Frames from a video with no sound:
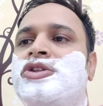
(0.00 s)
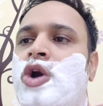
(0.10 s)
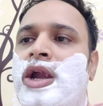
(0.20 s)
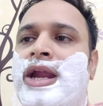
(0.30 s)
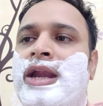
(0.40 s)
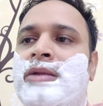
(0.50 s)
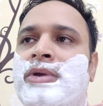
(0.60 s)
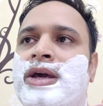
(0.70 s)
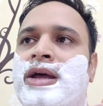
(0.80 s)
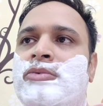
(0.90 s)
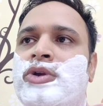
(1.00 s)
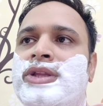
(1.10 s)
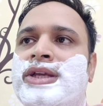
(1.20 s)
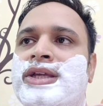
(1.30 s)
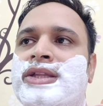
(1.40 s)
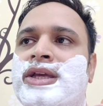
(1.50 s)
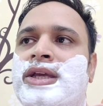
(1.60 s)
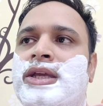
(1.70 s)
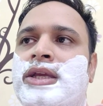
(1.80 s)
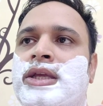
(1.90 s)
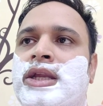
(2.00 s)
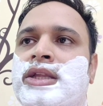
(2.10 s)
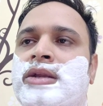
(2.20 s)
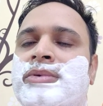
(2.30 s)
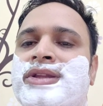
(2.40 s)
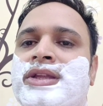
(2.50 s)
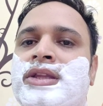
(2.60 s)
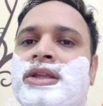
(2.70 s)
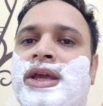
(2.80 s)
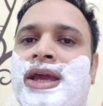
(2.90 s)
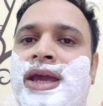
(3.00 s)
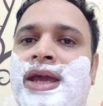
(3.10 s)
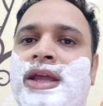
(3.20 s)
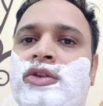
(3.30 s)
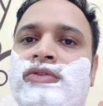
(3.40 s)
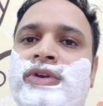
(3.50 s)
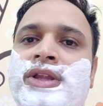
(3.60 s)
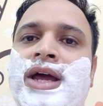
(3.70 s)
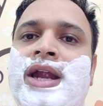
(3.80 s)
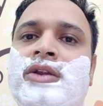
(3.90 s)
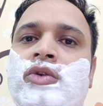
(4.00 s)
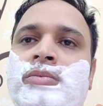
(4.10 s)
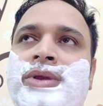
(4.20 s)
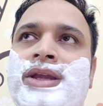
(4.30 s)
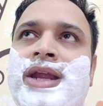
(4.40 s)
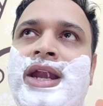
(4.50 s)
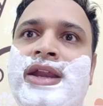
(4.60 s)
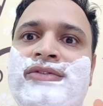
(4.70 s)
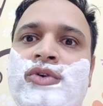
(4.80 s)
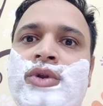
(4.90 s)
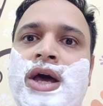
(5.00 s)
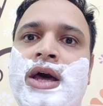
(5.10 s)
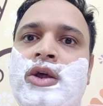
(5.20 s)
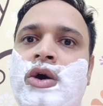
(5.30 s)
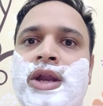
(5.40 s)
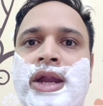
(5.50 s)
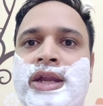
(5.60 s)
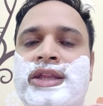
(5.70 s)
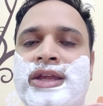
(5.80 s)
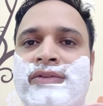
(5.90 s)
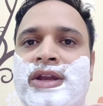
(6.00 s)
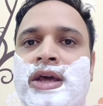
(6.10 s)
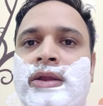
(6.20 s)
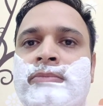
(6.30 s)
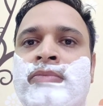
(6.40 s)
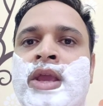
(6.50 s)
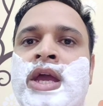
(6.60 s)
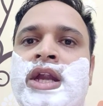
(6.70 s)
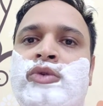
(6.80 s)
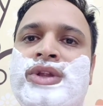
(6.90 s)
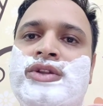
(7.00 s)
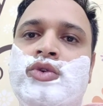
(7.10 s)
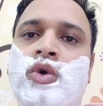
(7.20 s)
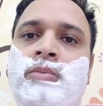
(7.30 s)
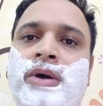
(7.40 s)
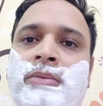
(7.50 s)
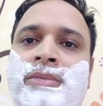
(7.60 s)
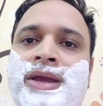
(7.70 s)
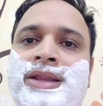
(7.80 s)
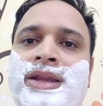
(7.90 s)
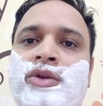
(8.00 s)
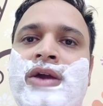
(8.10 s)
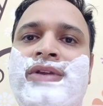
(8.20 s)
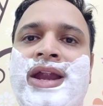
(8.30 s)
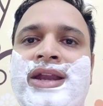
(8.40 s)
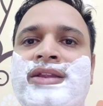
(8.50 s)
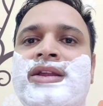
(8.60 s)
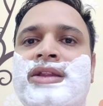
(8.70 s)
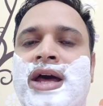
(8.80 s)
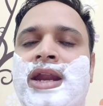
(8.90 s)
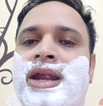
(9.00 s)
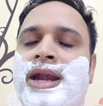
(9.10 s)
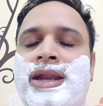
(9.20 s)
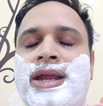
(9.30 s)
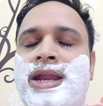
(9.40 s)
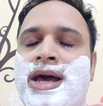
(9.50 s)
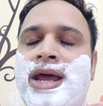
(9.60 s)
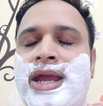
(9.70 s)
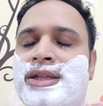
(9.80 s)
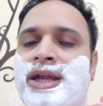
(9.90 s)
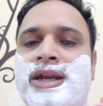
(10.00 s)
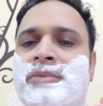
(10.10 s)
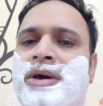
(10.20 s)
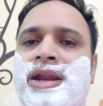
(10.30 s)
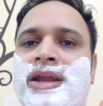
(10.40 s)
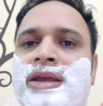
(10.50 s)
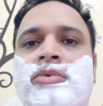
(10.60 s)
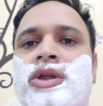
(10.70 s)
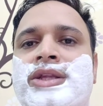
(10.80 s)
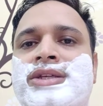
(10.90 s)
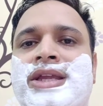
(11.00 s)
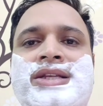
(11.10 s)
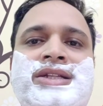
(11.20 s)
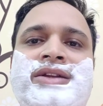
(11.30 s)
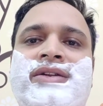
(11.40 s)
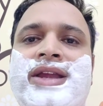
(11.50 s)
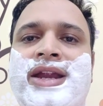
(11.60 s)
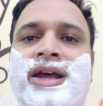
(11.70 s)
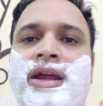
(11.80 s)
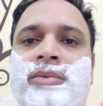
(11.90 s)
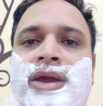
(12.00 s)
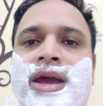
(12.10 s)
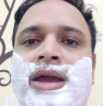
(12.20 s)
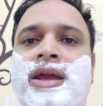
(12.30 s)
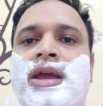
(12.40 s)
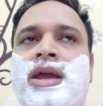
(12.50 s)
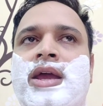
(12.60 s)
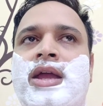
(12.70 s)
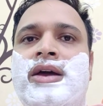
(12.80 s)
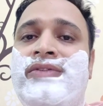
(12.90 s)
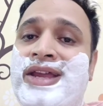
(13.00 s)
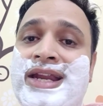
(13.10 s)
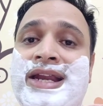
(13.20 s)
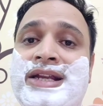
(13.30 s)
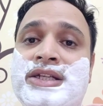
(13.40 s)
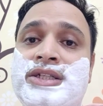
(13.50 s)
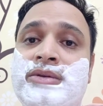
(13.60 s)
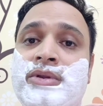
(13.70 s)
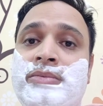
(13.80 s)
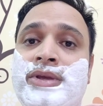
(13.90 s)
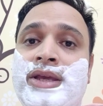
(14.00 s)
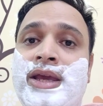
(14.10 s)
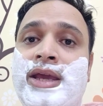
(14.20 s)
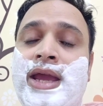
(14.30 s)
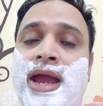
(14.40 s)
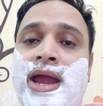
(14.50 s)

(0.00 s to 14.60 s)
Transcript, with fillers: शॉर्ट हैंडल में अगर आपको इसके जैसा ही रेजर पसंद है तो फिर दैट कुड बी 94 आर और 97 आर ट्विस्ट टू ओपन में देन यू हैव 96 आर 99 आर एक्सेट्रा पार्कर की बहुत अच्छी रेंज है 78 आर भी आया है वेरिएंट एडजस्टेबल भी है